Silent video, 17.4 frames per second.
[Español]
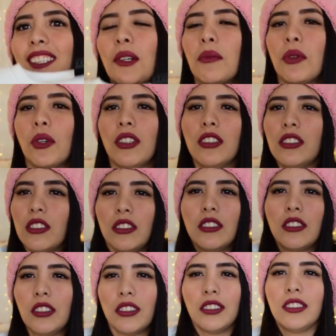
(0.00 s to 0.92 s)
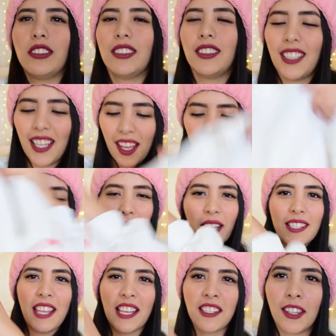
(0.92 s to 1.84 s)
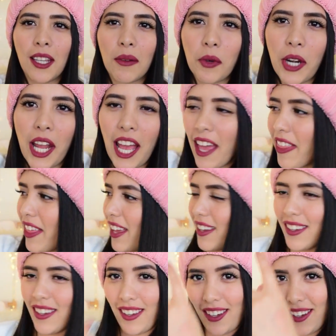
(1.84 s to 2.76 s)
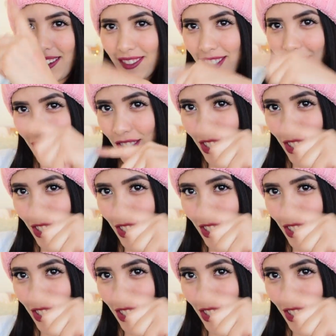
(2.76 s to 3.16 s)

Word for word: como, uh, como que estás enamorada y chin,